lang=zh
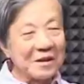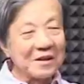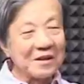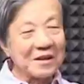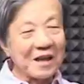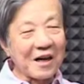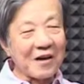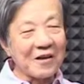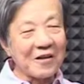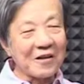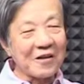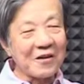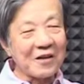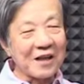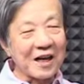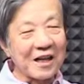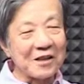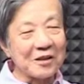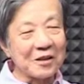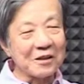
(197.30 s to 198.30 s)
然后后
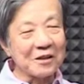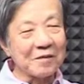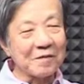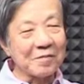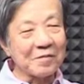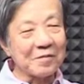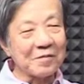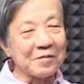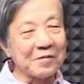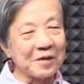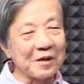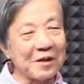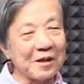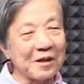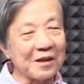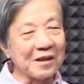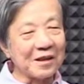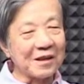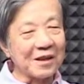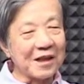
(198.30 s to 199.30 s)
来就
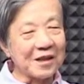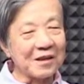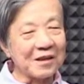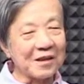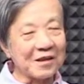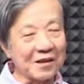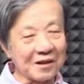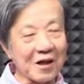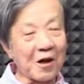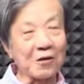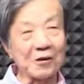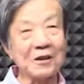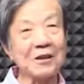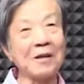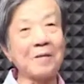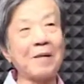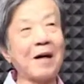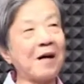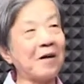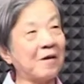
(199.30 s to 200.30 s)
呃开始考试
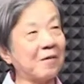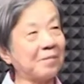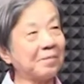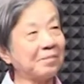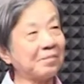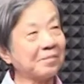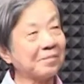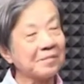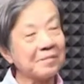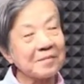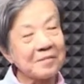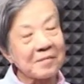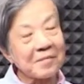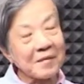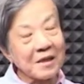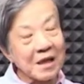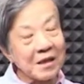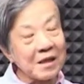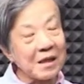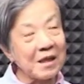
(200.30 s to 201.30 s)
了嘛哈，嗯，
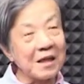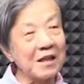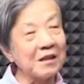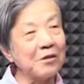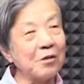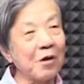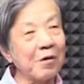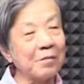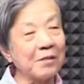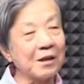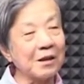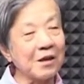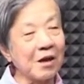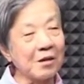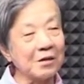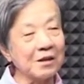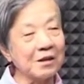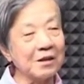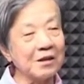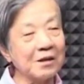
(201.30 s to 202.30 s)
那那时候我们的
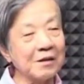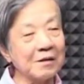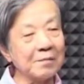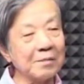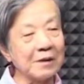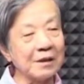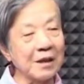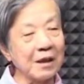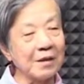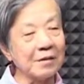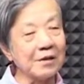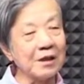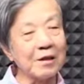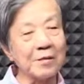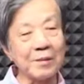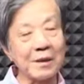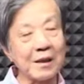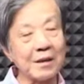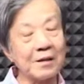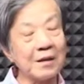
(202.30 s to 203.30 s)
考试是比较特
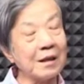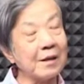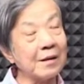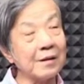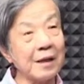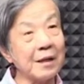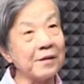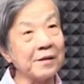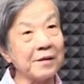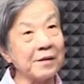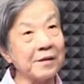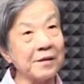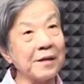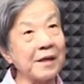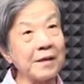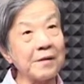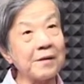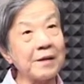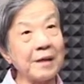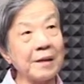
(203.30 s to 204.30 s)
别，那在几十
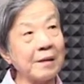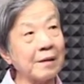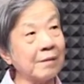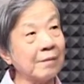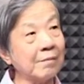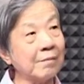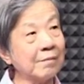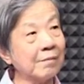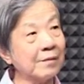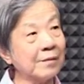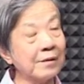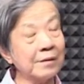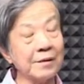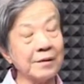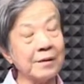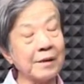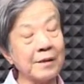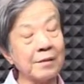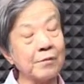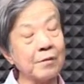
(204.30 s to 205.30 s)
年前哦，四
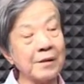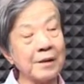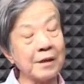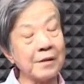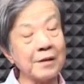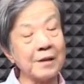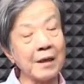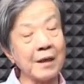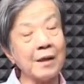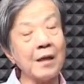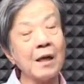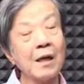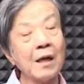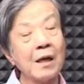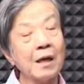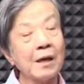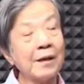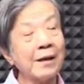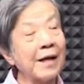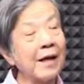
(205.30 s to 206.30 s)
十多年前，
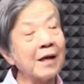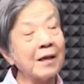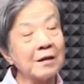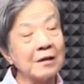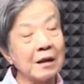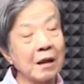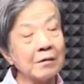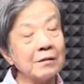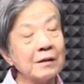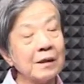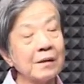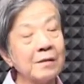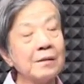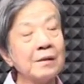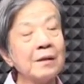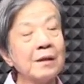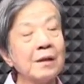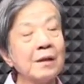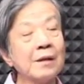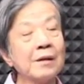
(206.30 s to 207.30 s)
联合招生
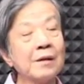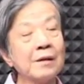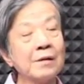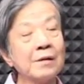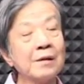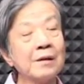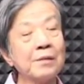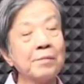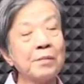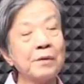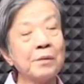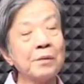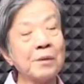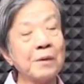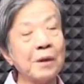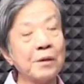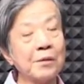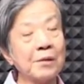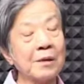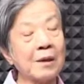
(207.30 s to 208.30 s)
你就是必须
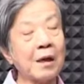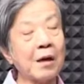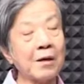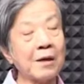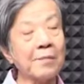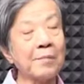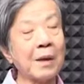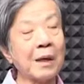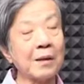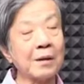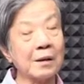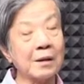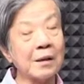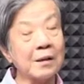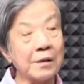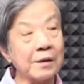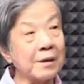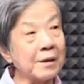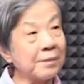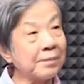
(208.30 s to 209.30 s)
要去考一般的科
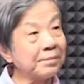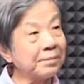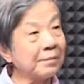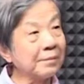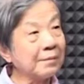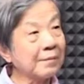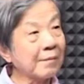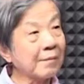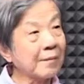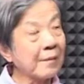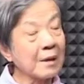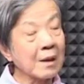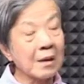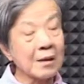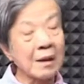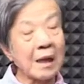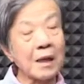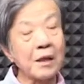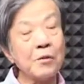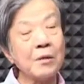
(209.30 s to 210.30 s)
系，嗯，
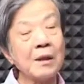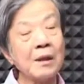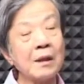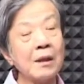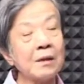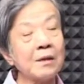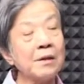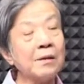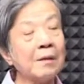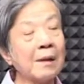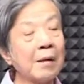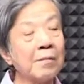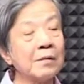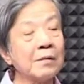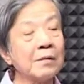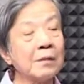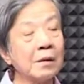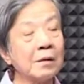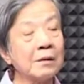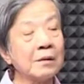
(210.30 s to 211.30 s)
那音乐科系大部
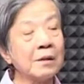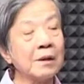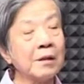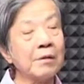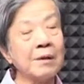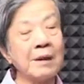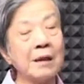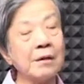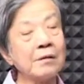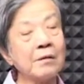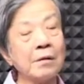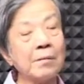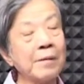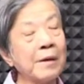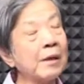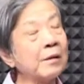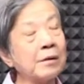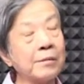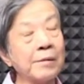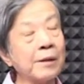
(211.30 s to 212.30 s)
分都是因为那时候没
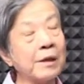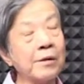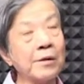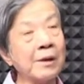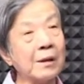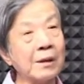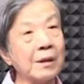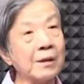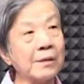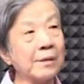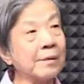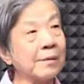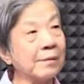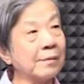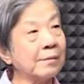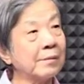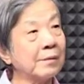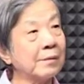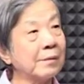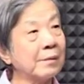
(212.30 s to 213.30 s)
有什么音乐科系。
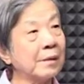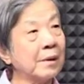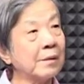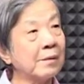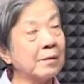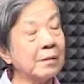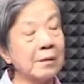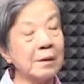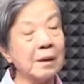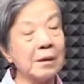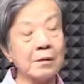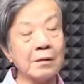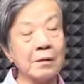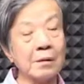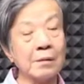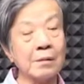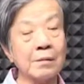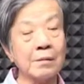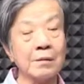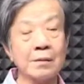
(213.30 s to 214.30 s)
呃，那时
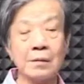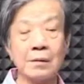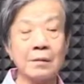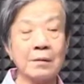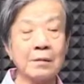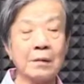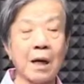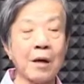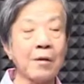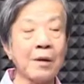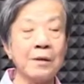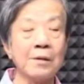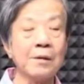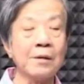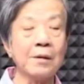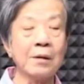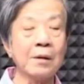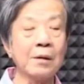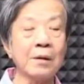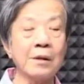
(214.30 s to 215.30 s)
候台湾
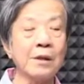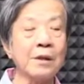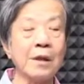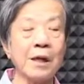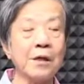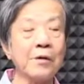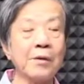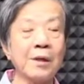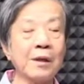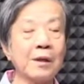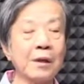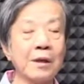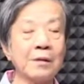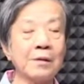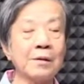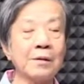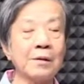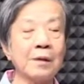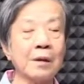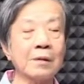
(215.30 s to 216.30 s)
只有一个音乐科
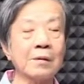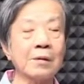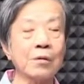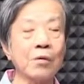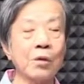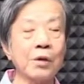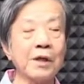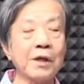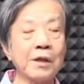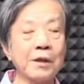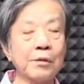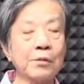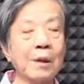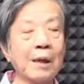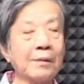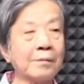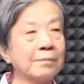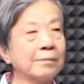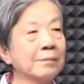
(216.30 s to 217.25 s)
系，叫做国立艺专。哎，艺